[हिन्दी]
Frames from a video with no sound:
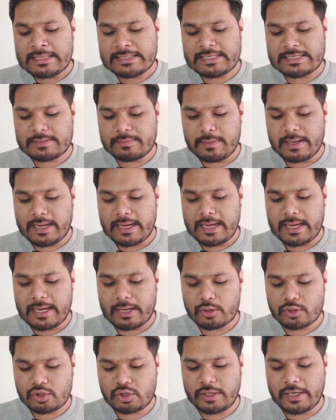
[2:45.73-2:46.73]
जिसमें है
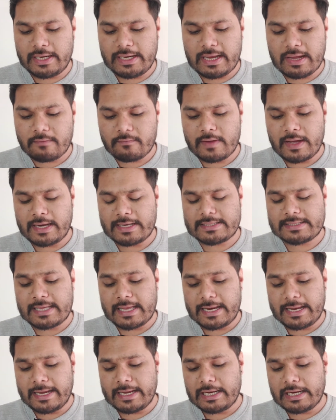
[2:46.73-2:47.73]
ऑस्ट्रेलिया
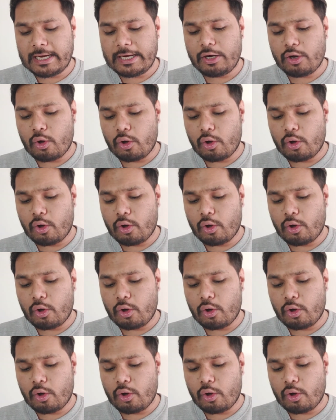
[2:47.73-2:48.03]
अफगानिस्तान इंग्लैंड